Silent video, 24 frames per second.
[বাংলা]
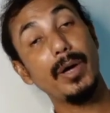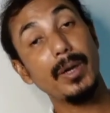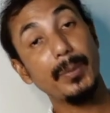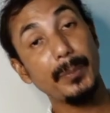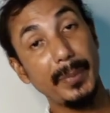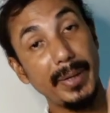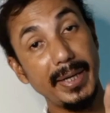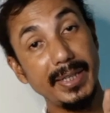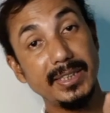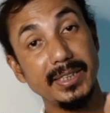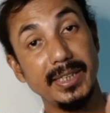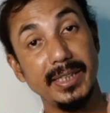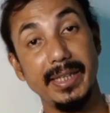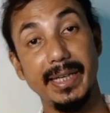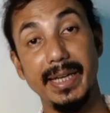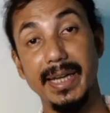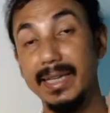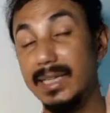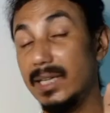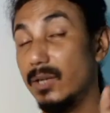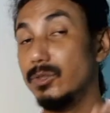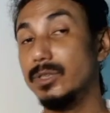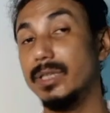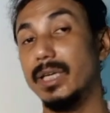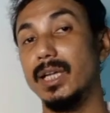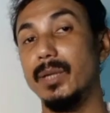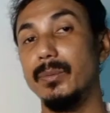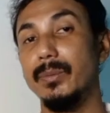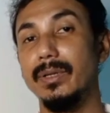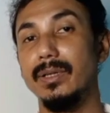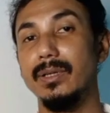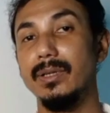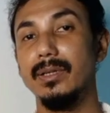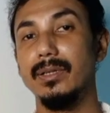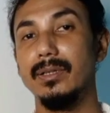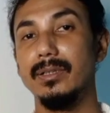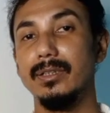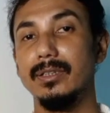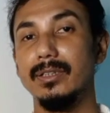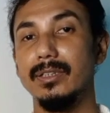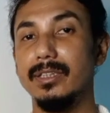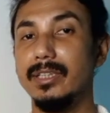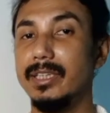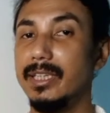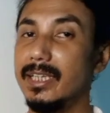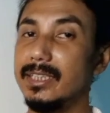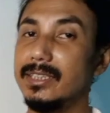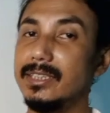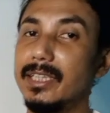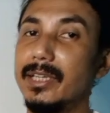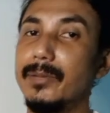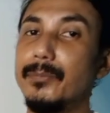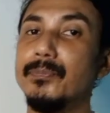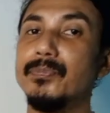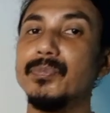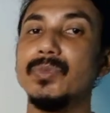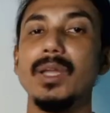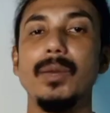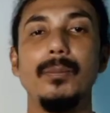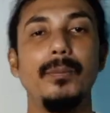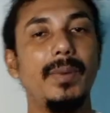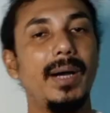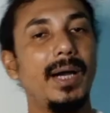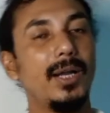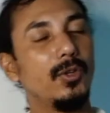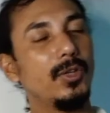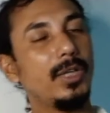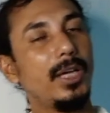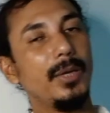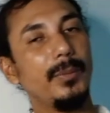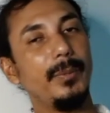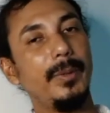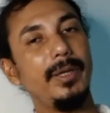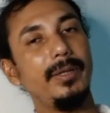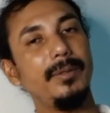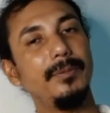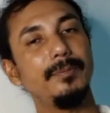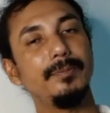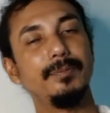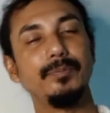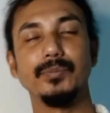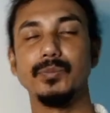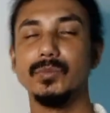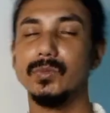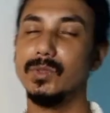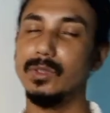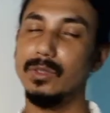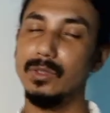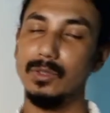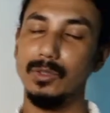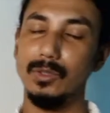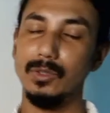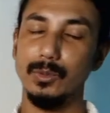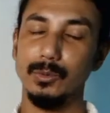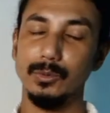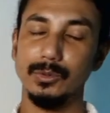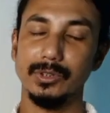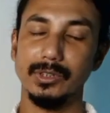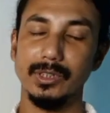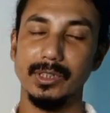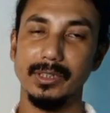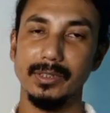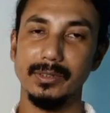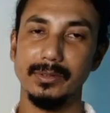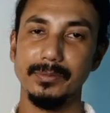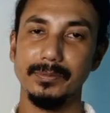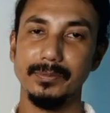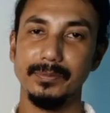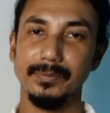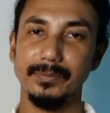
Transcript: উপকার পেয়েছেন এটাও জানাবেন ঠিক আছে ভালো থাকবেন নমস্কার